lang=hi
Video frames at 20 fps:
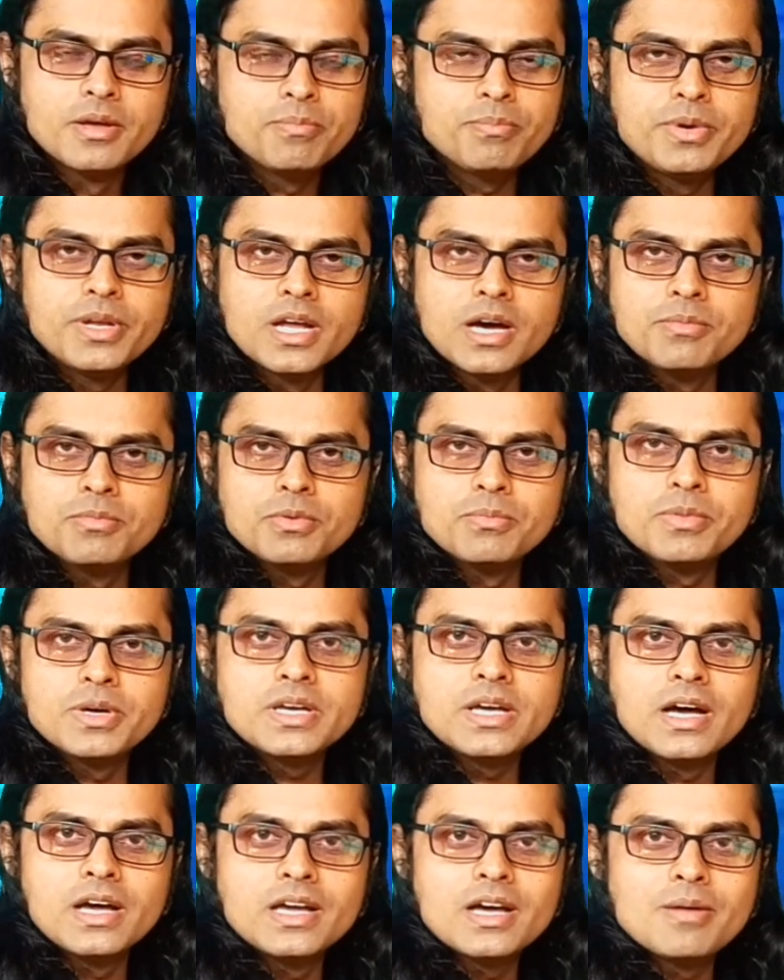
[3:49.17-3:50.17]
बिना मुंबई
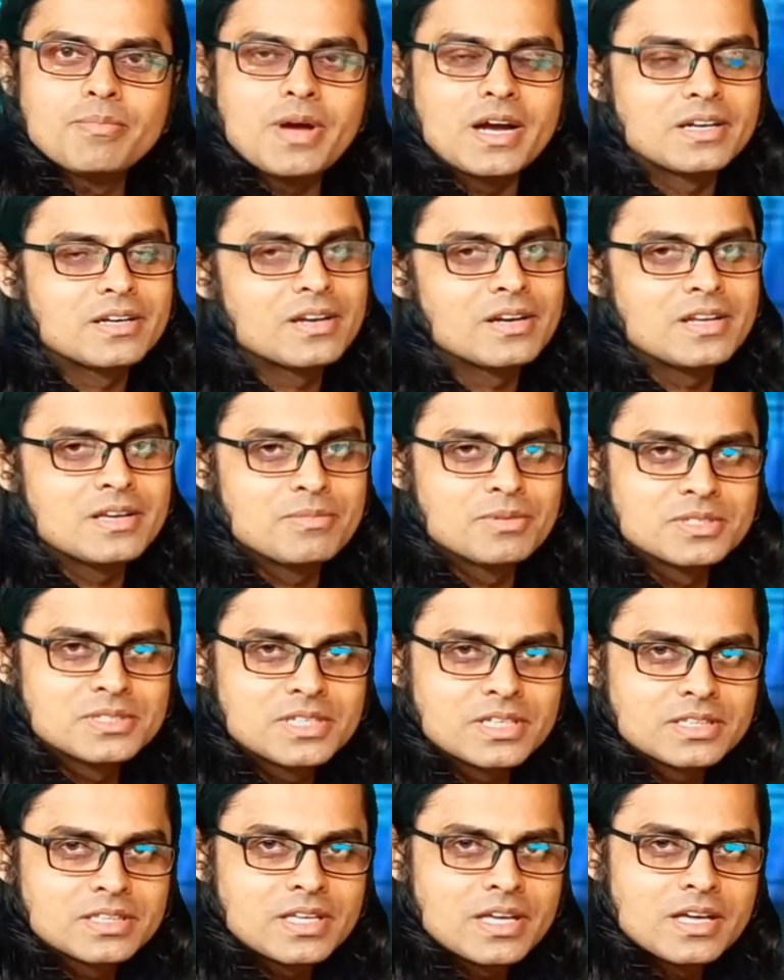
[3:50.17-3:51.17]
आए आप एक्टर नहीं बन
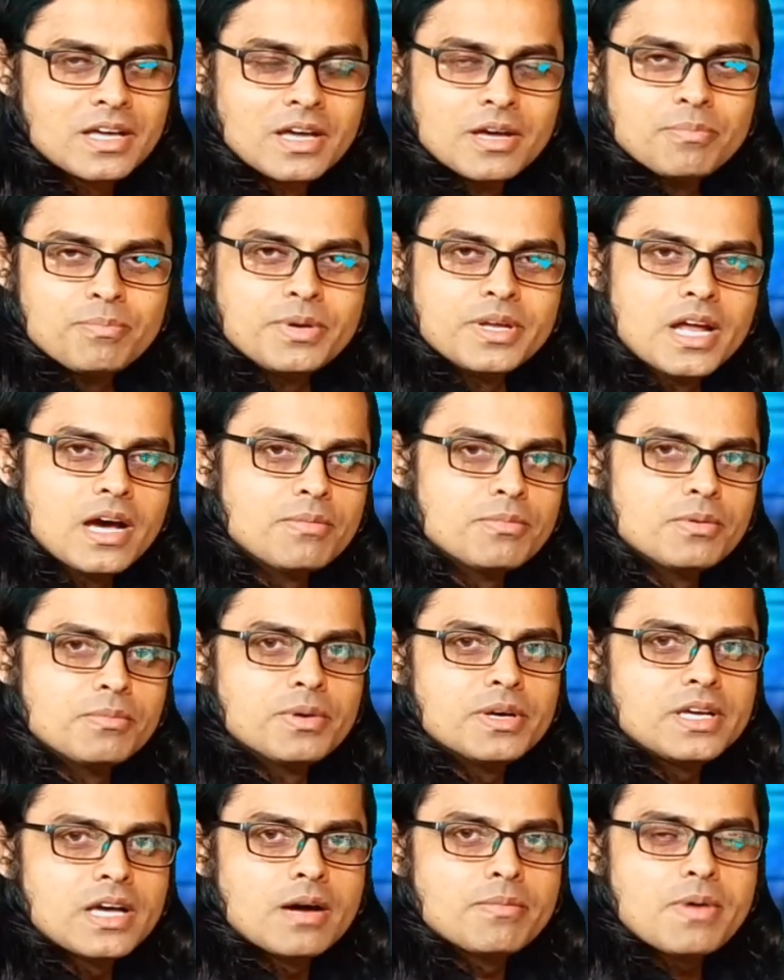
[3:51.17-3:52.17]
सकते बिना
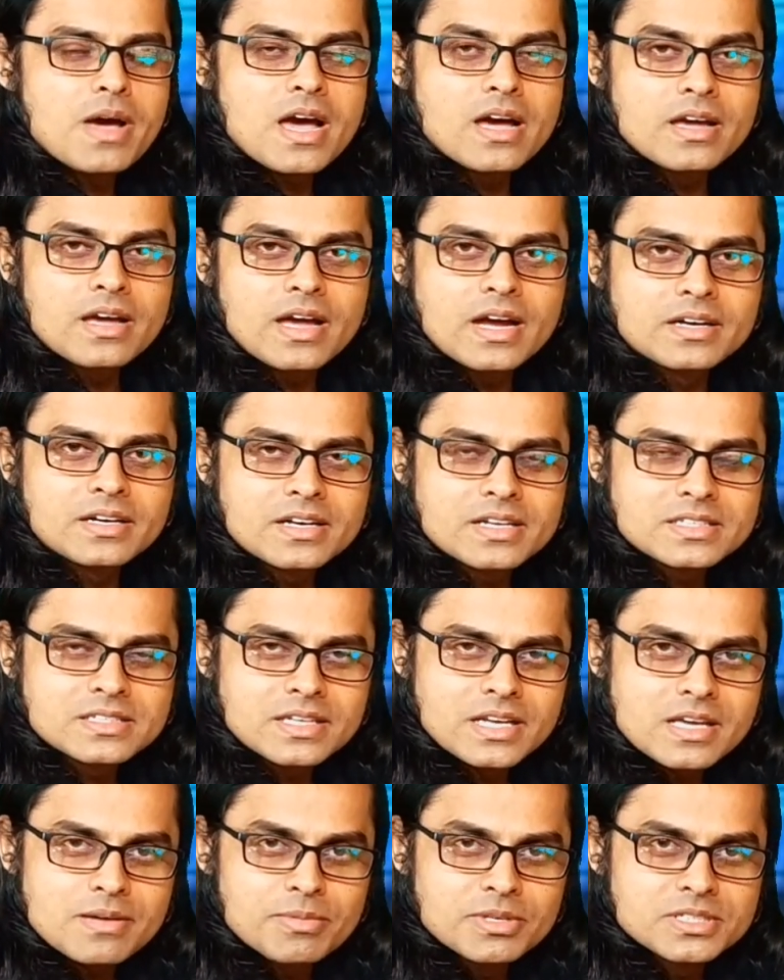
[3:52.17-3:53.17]
मुंबई आप आए एक्ट्रेस
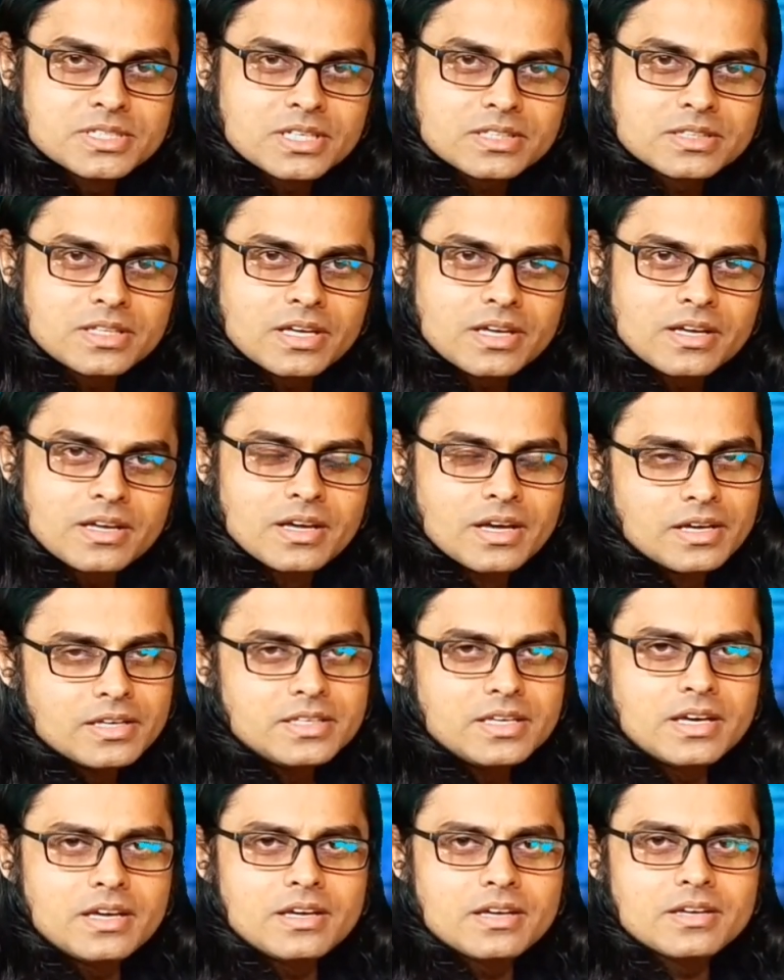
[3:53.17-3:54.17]
नहीं बन सकते
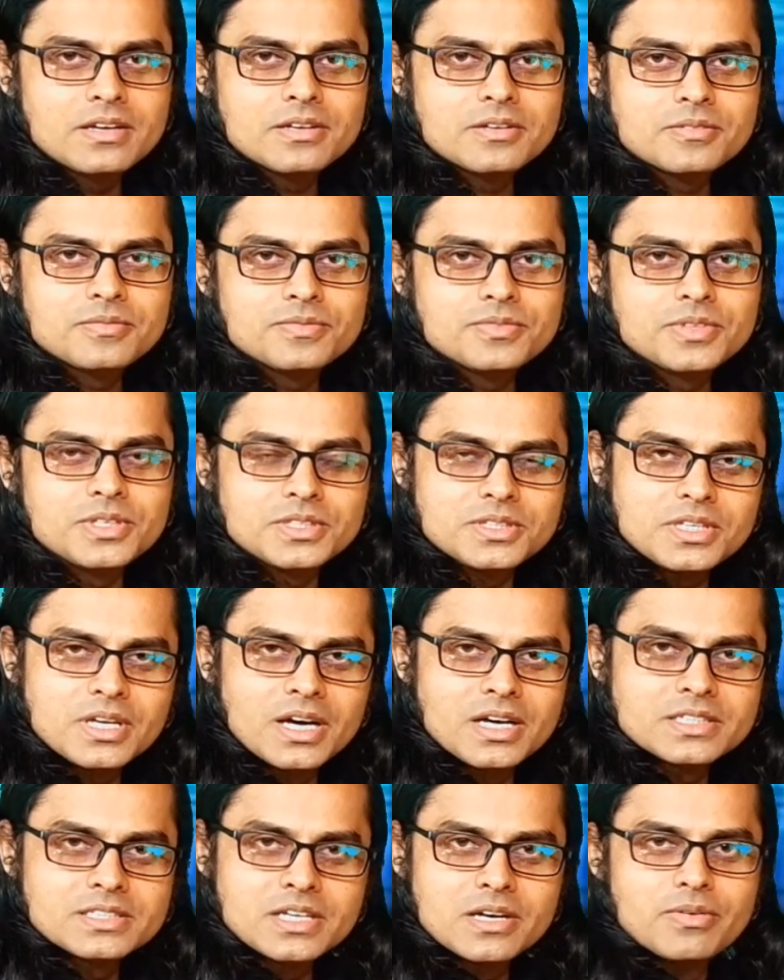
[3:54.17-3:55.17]
ये
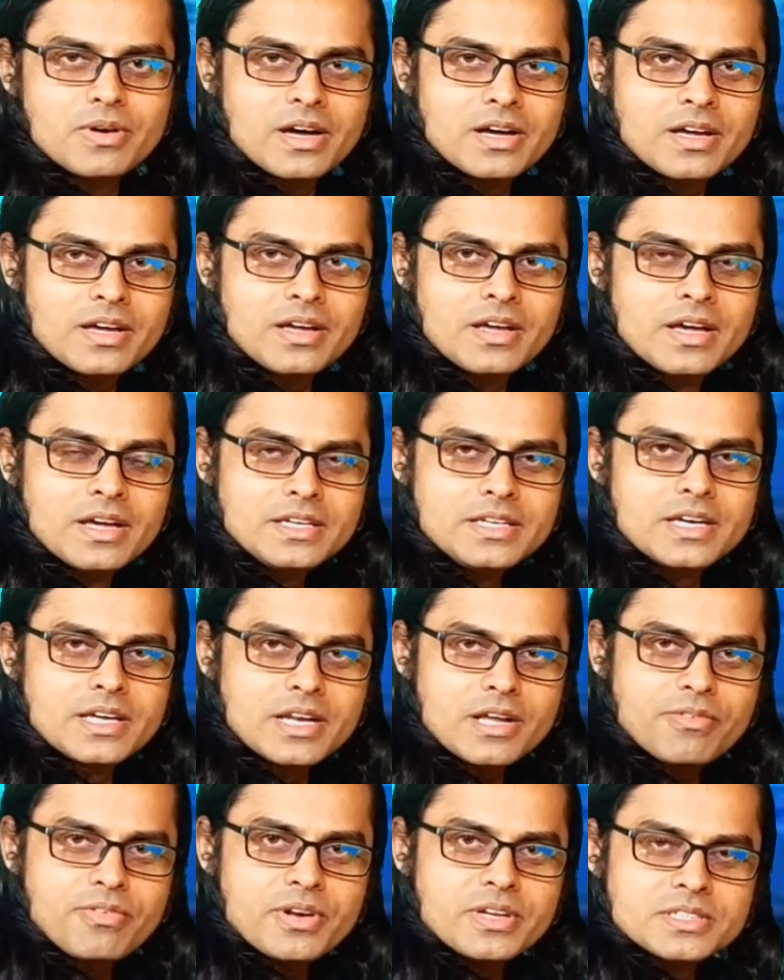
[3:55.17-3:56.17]
इतिहास गवाह है ये
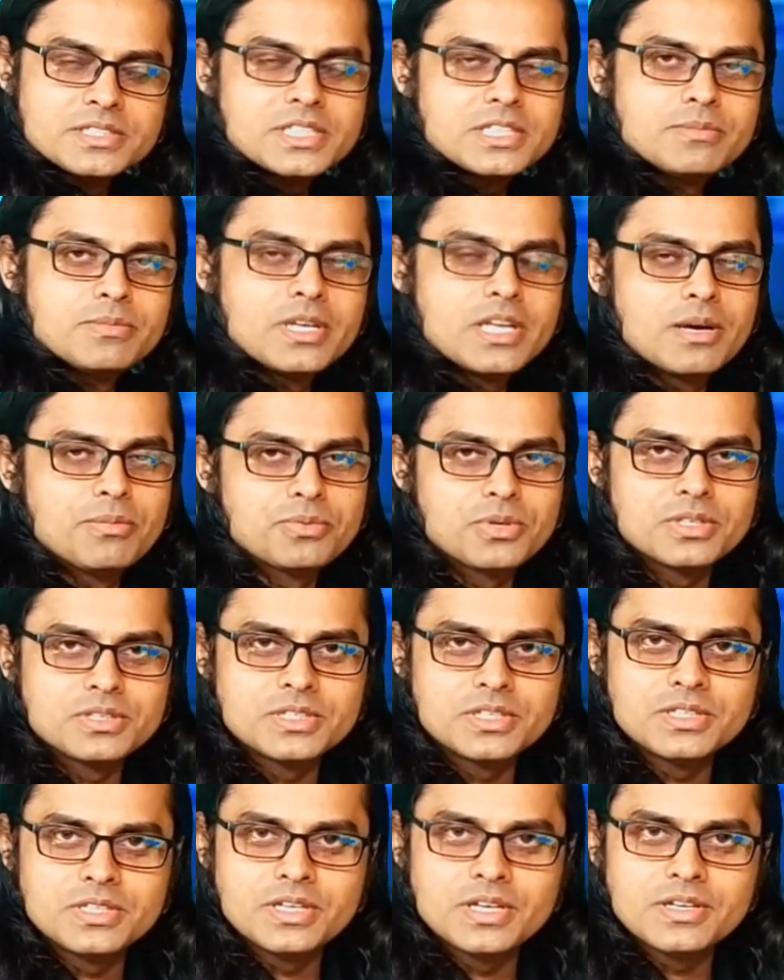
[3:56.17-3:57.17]
रेफरेंसेज मैंने आपको
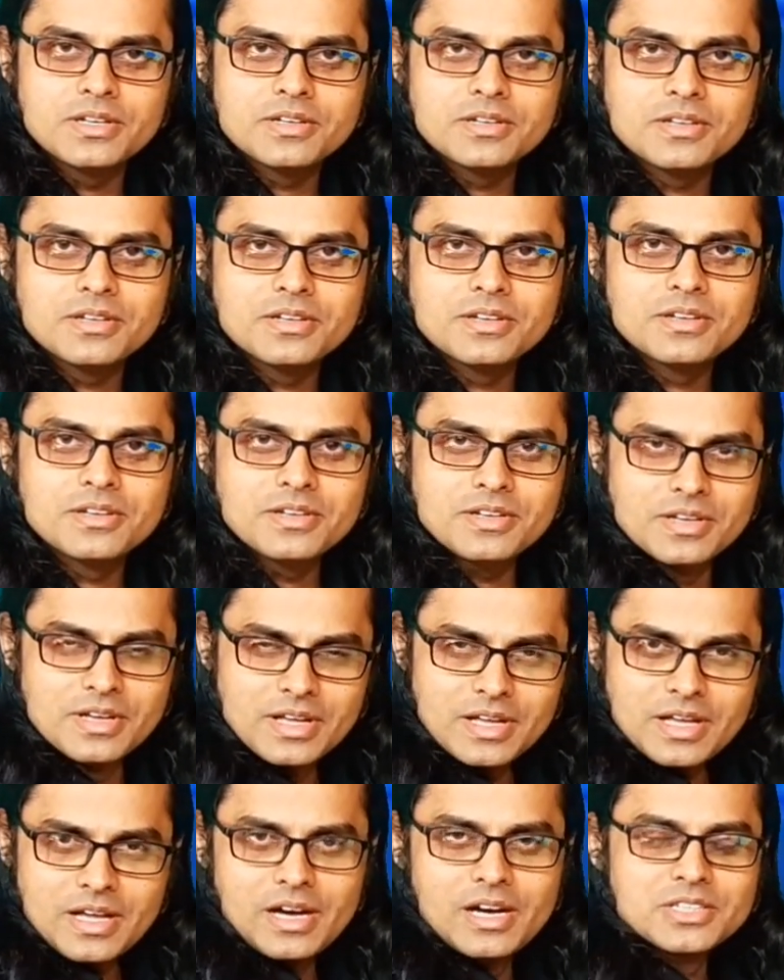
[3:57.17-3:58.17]
इतने दिए
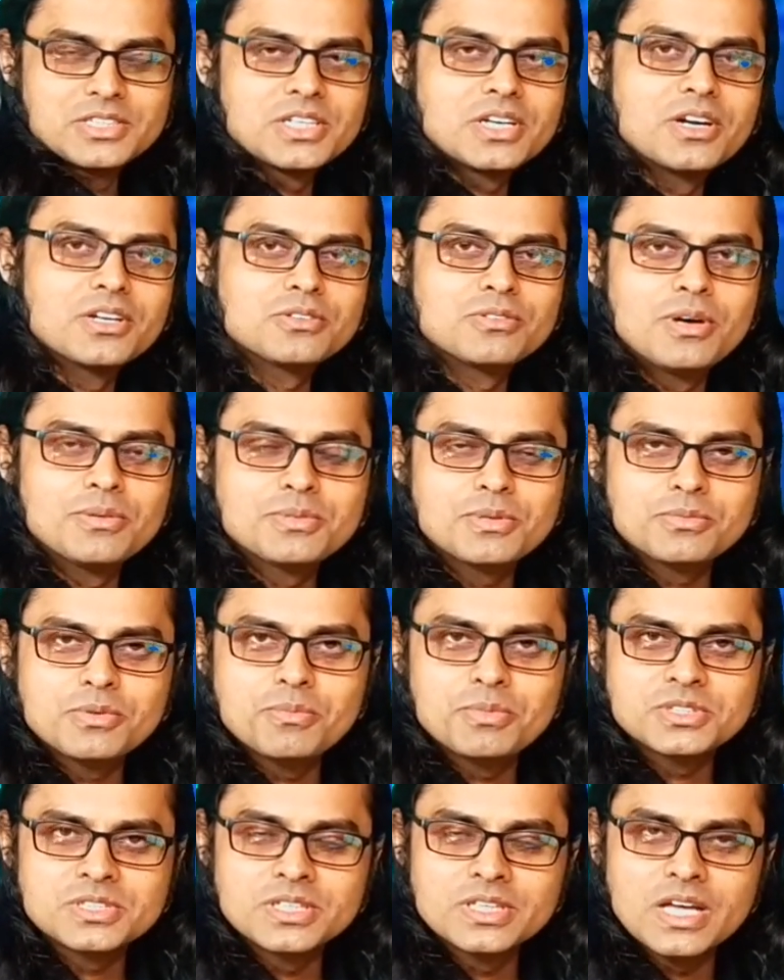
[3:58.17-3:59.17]
आशा करता हूँ आप सबको
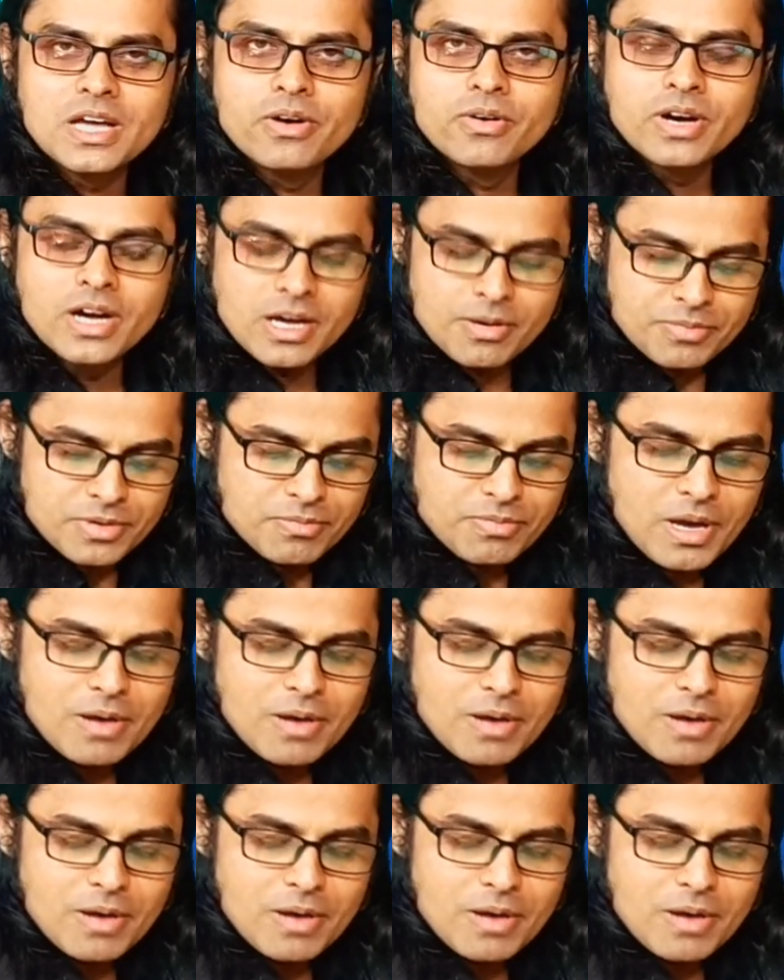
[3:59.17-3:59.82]
पसंद आया होगा अपने